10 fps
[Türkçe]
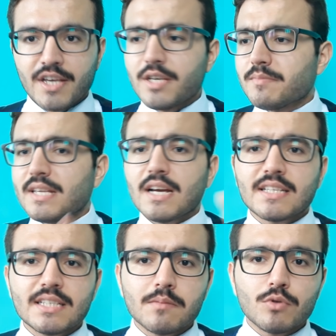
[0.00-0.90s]
Kimse
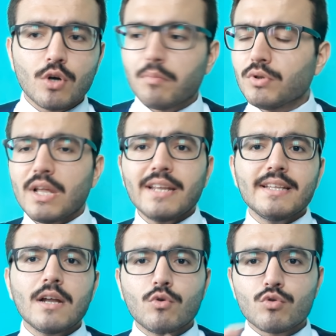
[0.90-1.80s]
katılmıyor. Bunlar gider